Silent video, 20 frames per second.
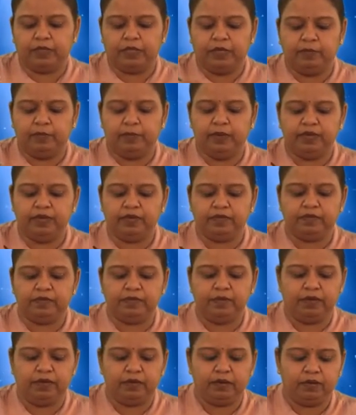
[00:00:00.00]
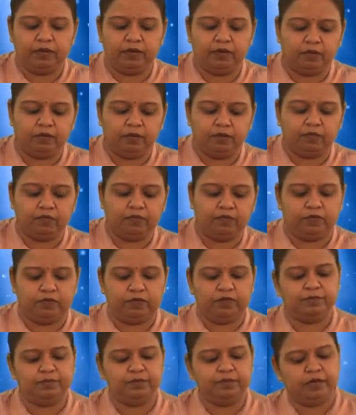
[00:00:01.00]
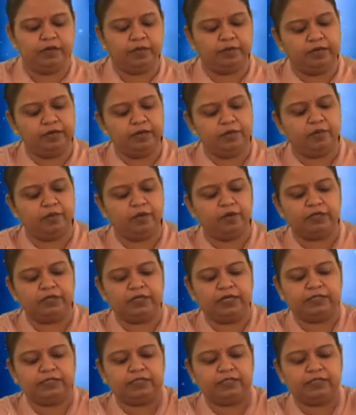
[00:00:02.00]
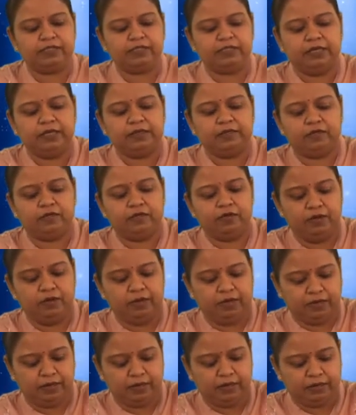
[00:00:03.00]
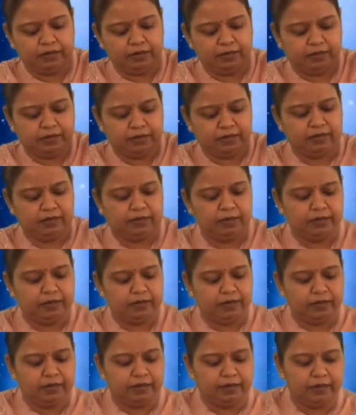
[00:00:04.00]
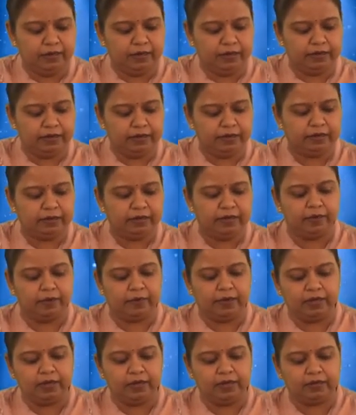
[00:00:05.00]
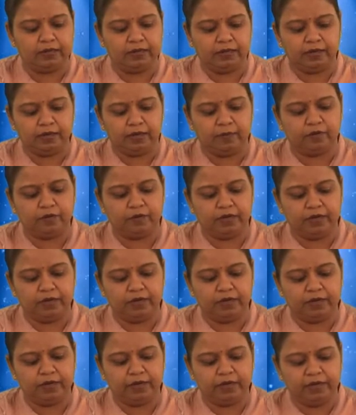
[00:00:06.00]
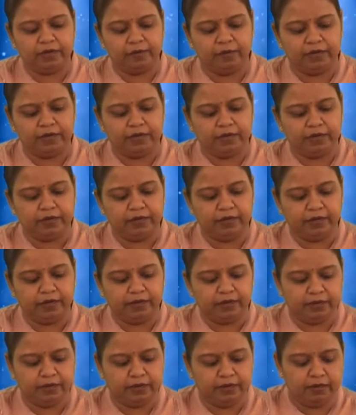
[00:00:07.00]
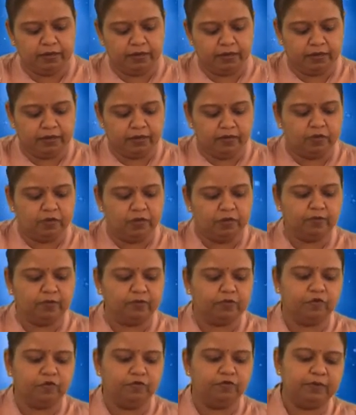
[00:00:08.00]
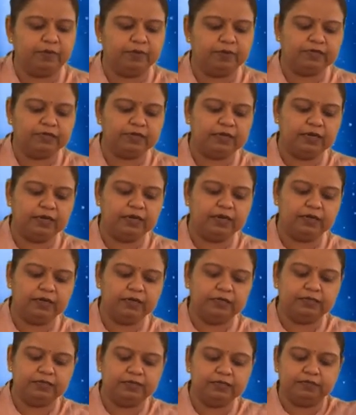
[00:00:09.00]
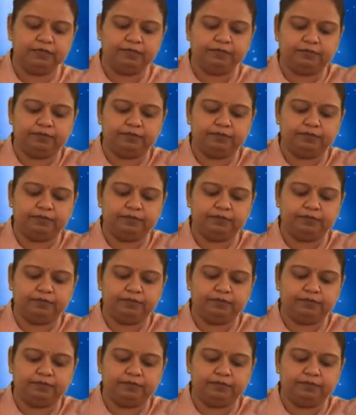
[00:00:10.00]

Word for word: ये बेस में सब जगह मैंने बहुत अच्छे से इसको लगा लिया है लगाने के बाद अगर आपको लग रहा है कहीं पे रह गया है तो आप उसको वापस से लगा लीजिए